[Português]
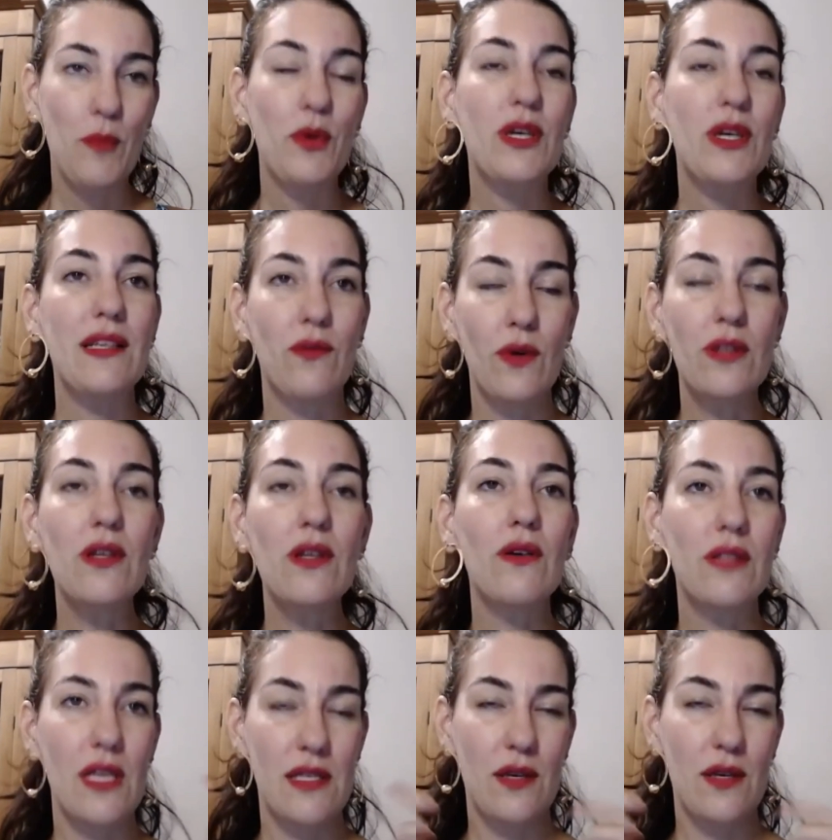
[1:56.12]
Porque quando
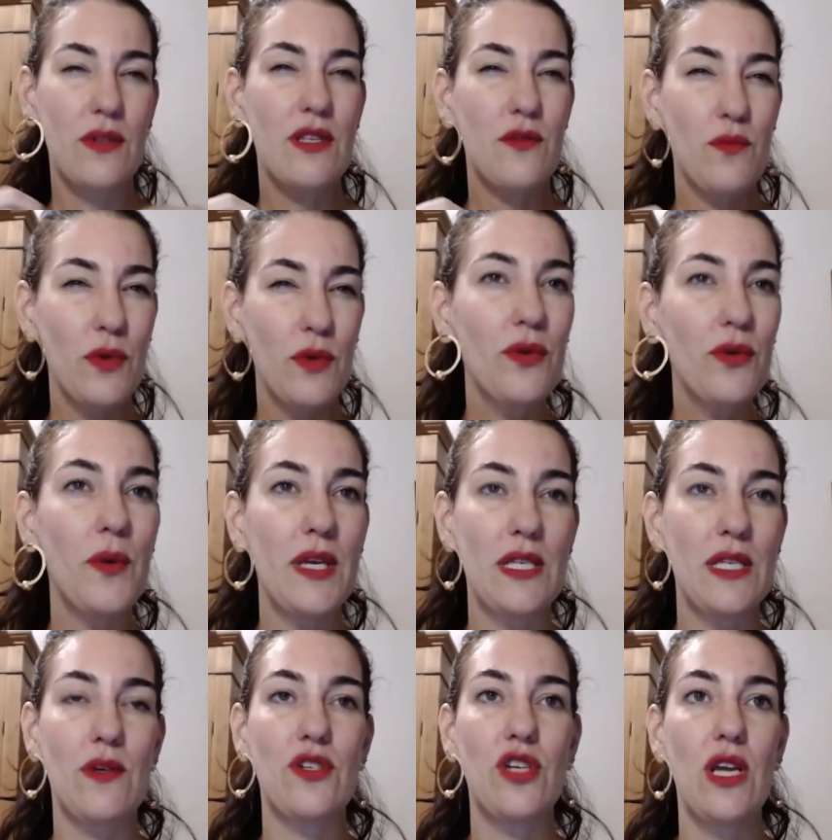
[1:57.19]
acontecem coisas muito
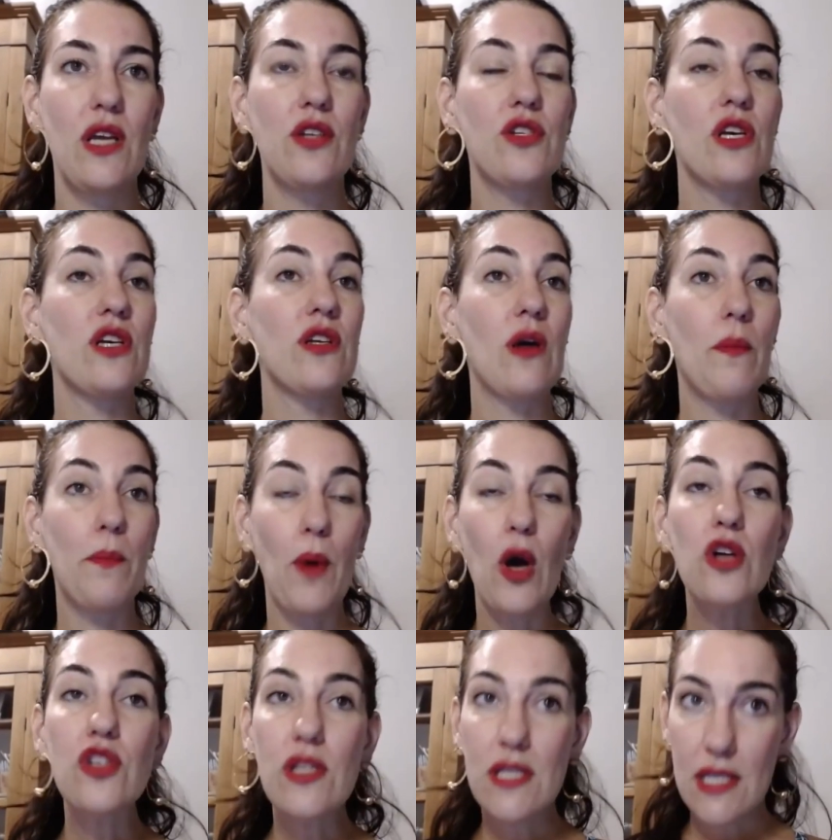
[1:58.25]
ruins com a gente, eh,
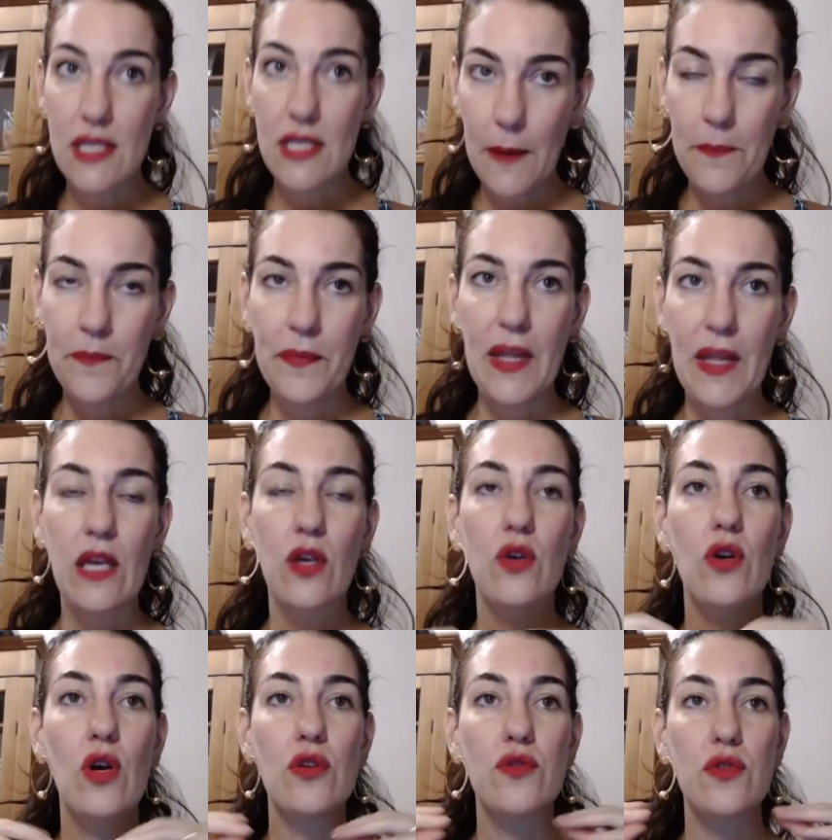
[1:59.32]
pode ser
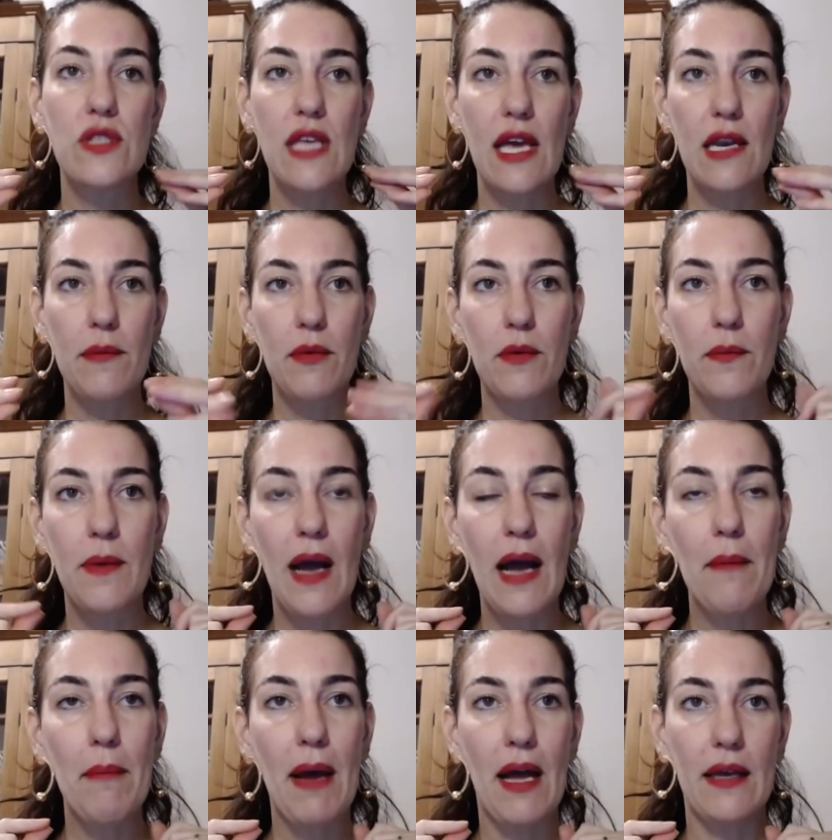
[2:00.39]
que o nosso cérebro
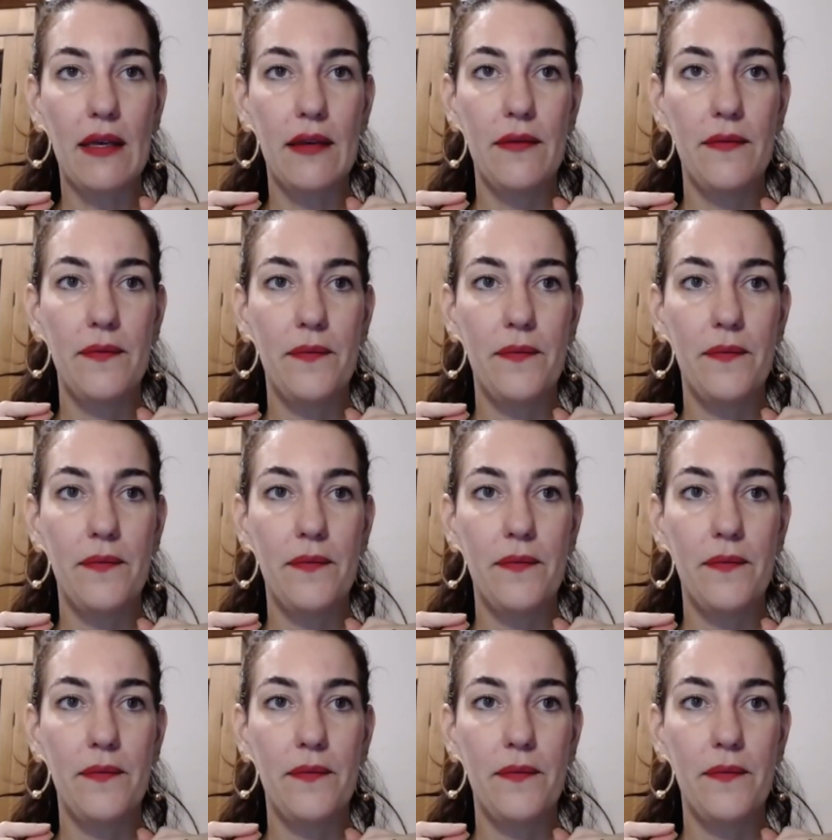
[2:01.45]
apague.